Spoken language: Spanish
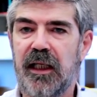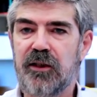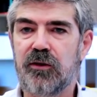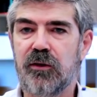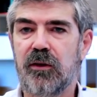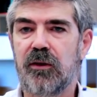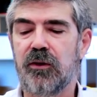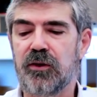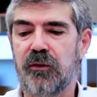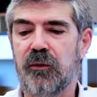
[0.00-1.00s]
Esto
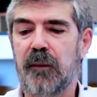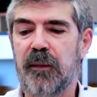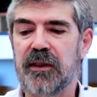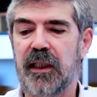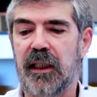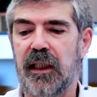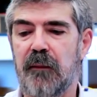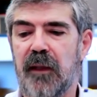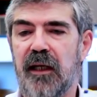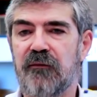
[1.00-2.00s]
nos induce a pensar que la
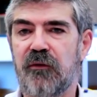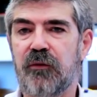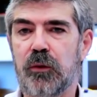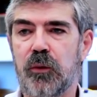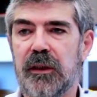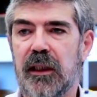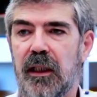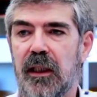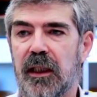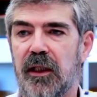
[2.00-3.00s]
imagen fue
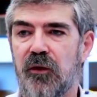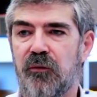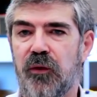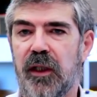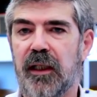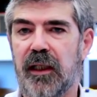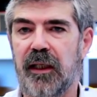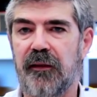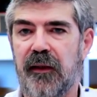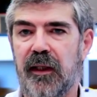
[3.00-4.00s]
fortuita, que no fue
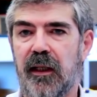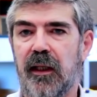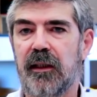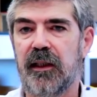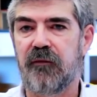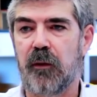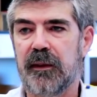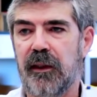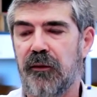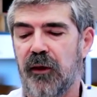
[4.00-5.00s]
realizada de forma
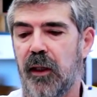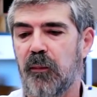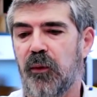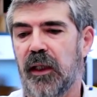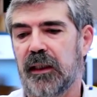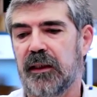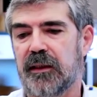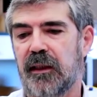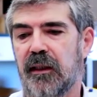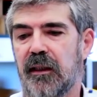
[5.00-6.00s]
intencionada por un
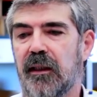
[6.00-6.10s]
artista.